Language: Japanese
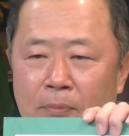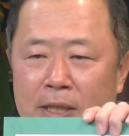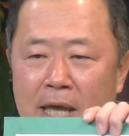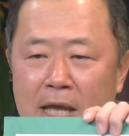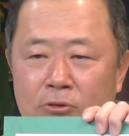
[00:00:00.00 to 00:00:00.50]

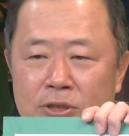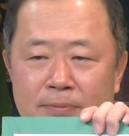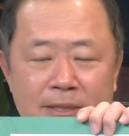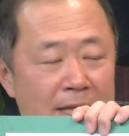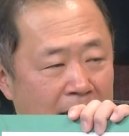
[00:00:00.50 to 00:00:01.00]
まだ平等し
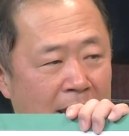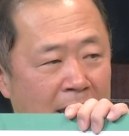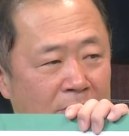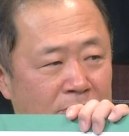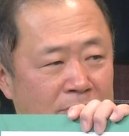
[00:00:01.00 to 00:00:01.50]
てませんね。
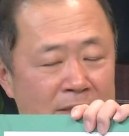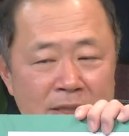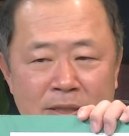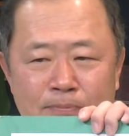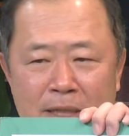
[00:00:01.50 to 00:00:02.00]
平等に
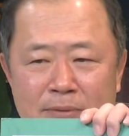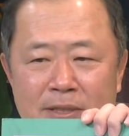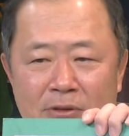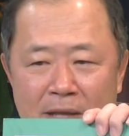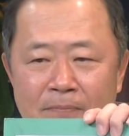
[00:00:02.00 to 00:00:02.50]
失敗して
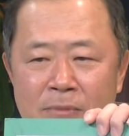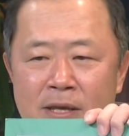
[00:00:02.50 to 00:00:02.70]
ますよね。